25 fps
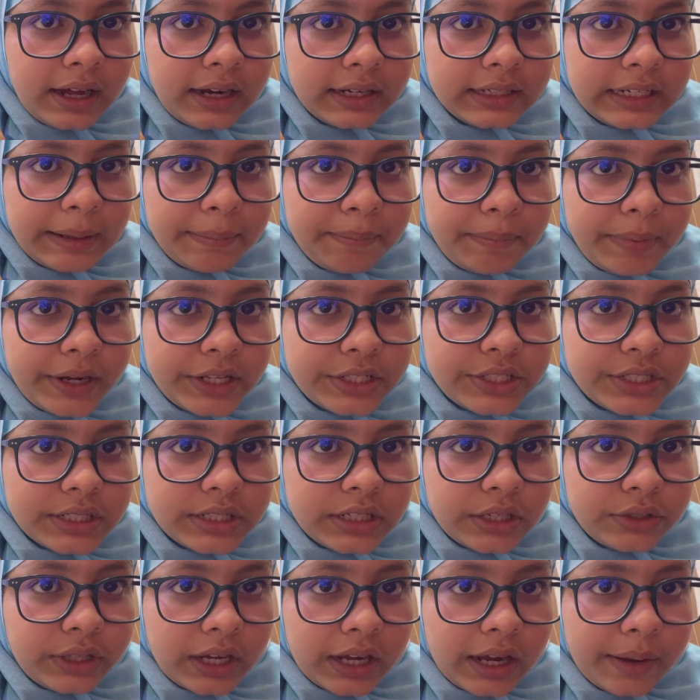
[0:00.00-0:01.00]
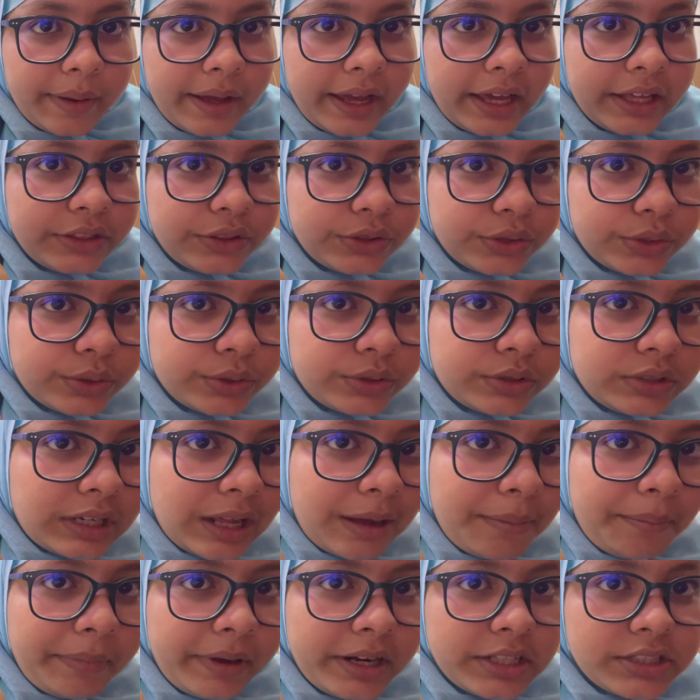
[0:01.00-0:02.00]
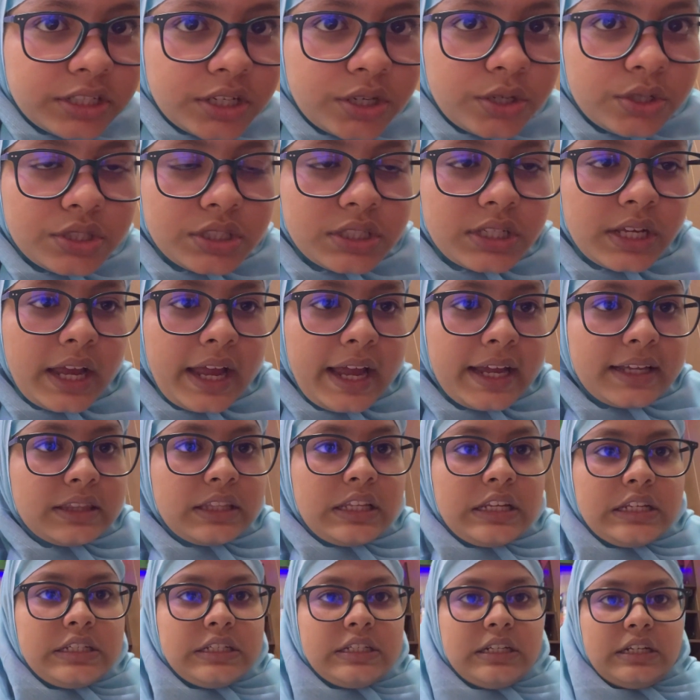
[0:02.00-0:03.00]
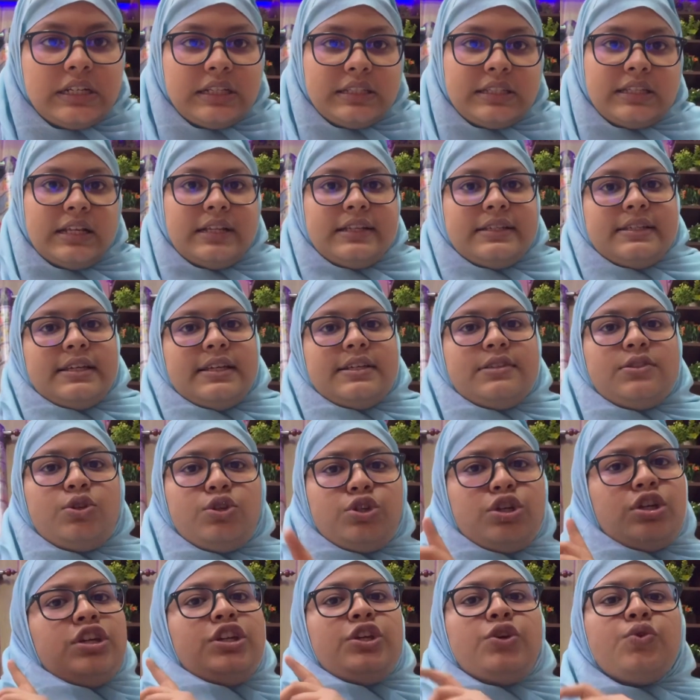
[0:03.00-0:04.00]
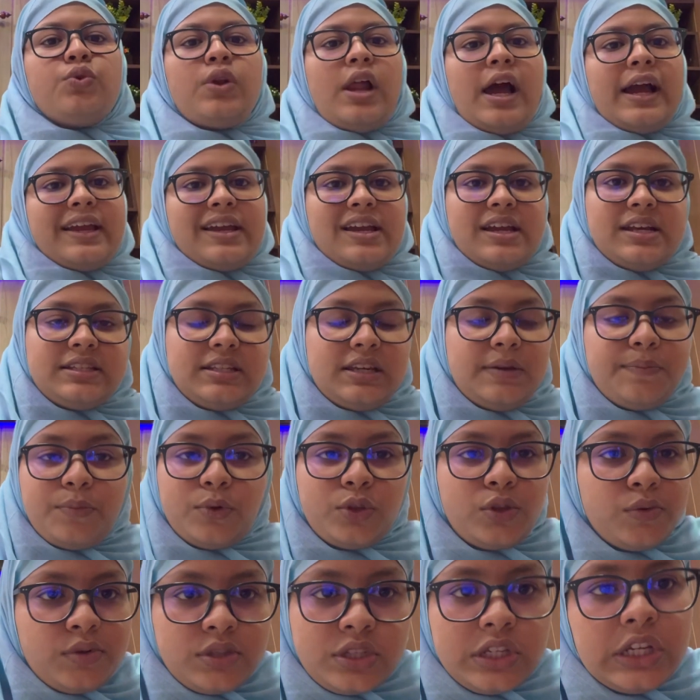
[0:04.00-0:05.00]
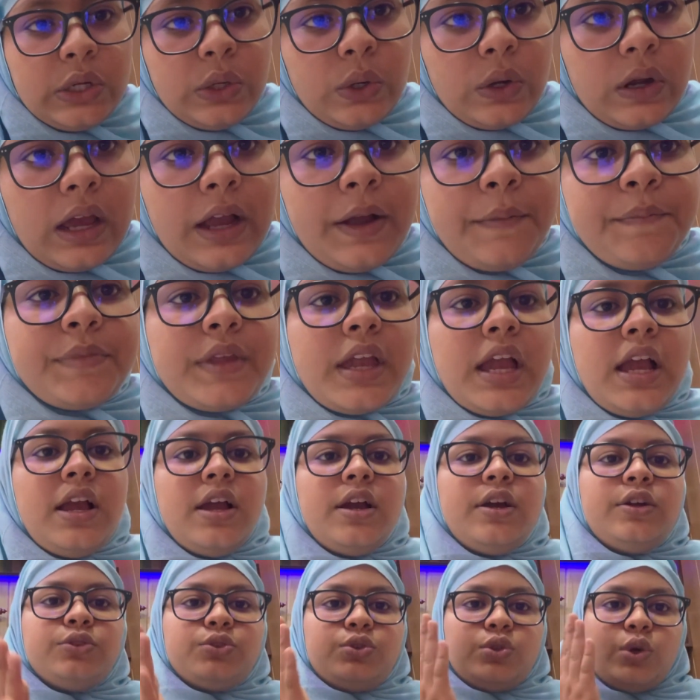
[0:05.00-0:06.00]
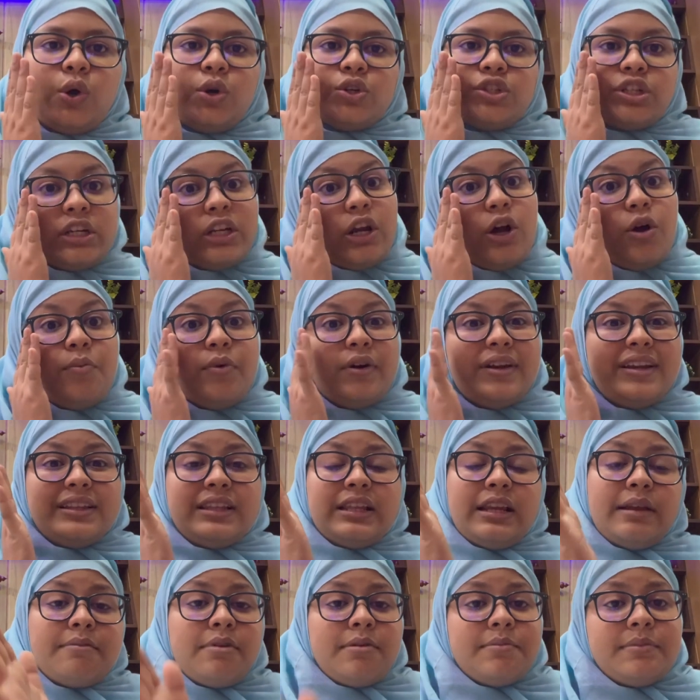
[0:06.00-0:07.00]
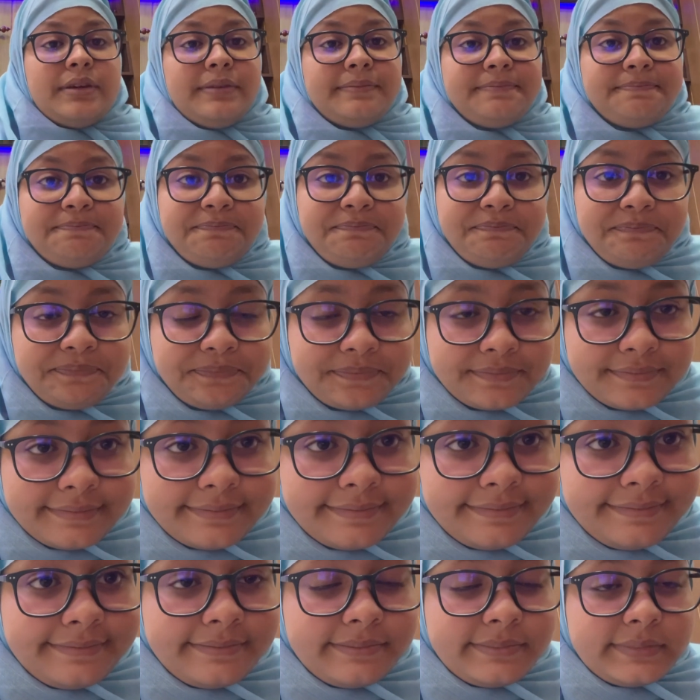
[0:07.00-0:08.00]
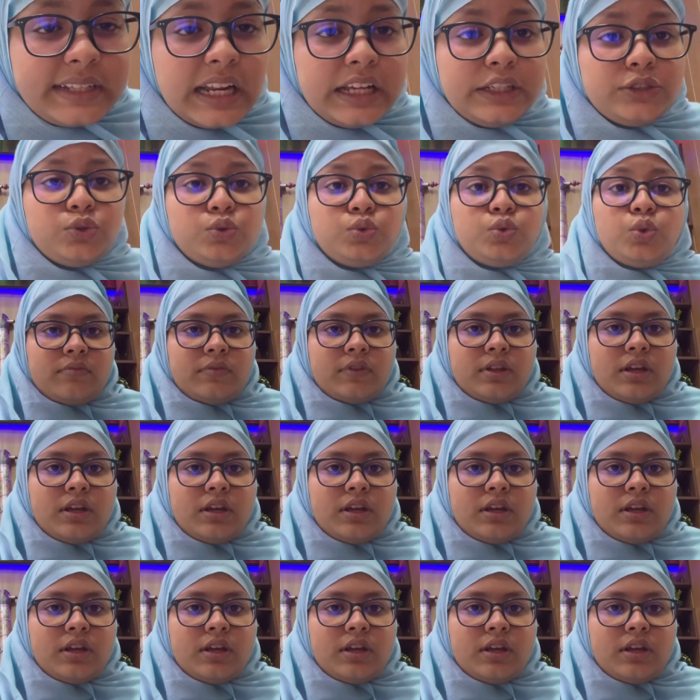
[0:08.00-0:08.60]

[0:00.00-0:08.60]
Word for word: টেম্পারেচারটাও দেখা এই তো টেম্পারেচার হচ্ছে একত্রিশ ডিগ্রি সেলসিয়াস তো এটা নিউ লাগিয়েছে প্রথমে ছিল না তো সেটাও বলে দিলাম আমি তো